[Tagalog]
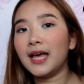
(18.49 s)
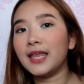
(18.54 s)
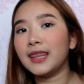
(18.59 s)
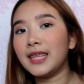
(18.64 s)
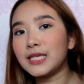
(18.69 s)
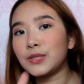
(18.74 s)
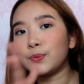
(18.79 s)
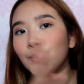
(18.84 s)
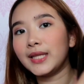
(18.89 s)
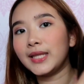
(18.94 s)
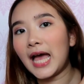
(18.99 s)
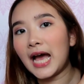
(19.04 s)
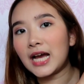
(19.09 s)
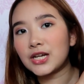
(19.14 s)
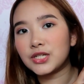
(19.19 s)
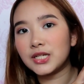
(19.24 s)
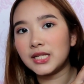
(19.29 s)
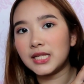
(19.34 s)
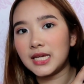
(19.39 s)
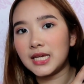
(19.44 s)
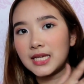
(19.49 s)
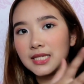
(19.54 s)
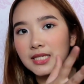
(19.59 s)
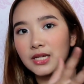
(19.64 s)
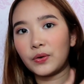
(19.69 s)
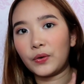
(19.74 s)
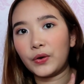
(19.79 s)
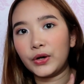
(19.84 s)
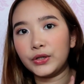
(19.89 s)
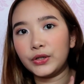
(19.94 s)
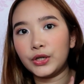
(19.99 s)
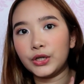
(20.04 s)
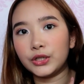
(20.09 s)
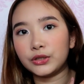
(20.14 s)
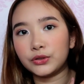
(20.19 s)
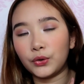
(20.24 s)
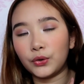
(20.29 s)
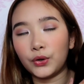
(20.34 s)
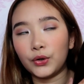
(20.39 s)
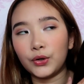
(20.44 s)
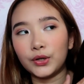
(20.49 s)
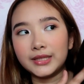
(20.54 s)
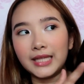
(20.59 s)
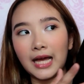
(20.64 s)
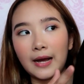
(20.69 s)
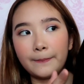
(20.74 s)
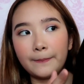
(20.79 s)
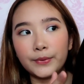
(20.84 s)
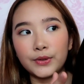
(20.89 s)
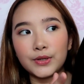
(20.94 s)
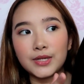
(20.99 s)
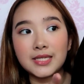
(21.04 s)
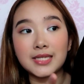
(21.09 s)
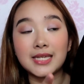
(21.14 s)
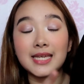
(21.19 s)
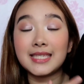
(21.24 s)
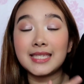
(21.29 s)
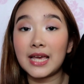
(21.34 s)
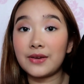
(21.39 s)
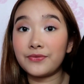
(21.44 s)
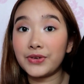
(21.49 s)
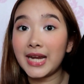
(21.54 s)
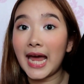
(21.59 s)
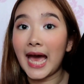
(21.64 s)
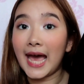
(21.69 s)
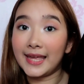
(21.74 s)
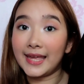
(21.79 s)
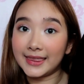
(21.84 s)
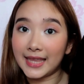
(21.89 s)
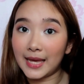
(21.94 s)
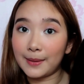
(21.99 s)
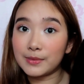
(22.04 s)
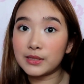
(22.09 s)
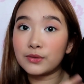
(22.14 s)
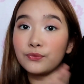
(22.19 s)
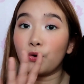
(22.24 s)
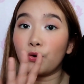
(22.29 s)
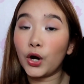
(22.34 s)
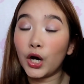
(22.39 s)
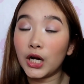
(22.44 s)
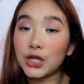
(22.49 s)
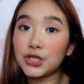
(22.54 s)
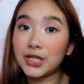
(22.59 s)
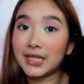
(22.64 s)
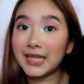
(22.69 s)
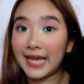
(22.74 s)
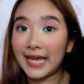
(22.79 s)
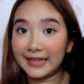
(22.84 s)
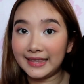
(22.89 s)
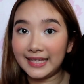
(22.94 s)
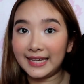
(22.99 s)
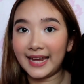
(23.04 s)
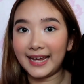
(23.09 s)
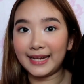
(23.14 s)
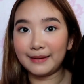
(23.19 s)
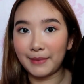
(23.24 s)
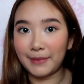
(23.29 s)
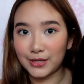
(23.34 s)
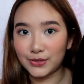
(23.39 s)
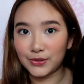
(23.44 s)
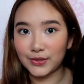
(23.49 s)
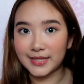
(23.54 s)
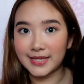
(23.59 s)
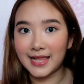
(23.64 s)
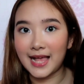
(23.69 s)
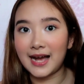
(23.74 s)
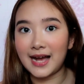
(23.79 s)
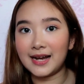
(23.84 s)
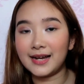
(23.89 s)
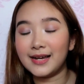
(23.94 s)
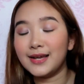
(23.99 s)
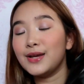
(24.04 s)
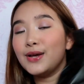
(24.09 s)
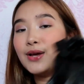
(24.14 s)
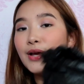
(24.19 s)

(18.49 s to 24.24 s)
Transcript: This one actually, isang order to. Tapos, 7 items, 499 pesos lang.